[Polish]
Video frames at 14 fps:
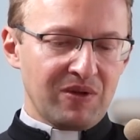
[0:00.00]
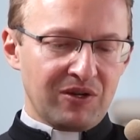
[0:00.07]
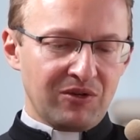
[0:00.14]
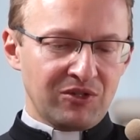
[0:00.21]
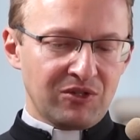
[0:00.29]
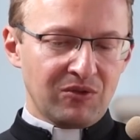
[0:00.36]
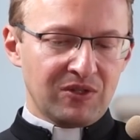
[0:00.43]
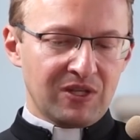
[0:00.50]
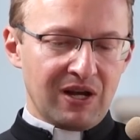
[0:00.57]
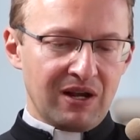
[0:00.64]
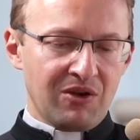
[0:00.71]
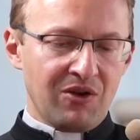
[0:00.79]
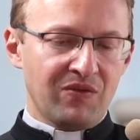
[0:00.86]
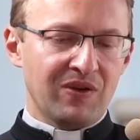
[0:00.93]
jakoś to
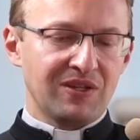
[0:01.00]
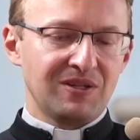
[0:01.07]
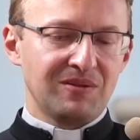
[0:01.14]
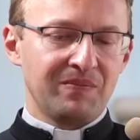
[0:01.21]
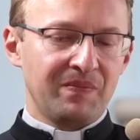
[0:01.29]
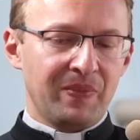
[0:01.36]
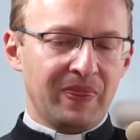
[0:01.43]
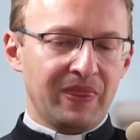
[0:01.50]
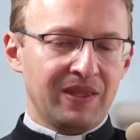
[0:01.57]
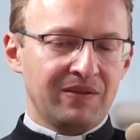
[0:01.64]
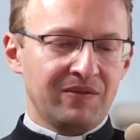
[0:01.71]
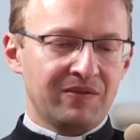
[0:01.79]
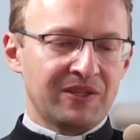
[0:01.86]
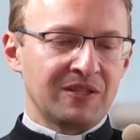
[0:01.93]
odreagować.
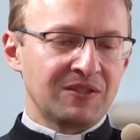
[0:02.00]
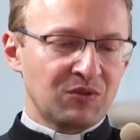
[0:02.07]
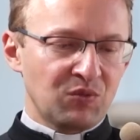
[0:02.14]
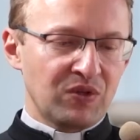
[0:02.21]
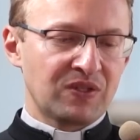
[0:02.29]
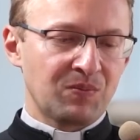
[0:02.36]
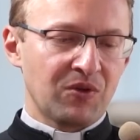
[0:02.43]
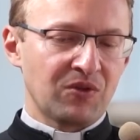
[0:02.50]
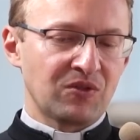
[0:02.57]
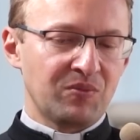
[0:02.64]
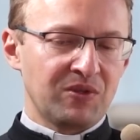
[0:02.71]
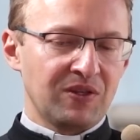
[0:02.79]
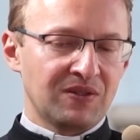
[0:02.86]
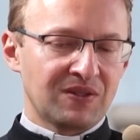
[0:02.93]
W ten zły
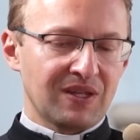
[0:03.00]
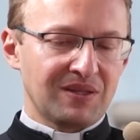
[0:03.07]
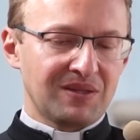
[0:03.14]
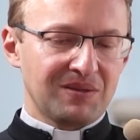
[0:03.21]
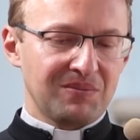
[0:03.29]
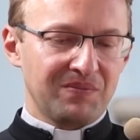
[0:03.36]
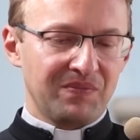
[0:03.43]
sposób, niestety.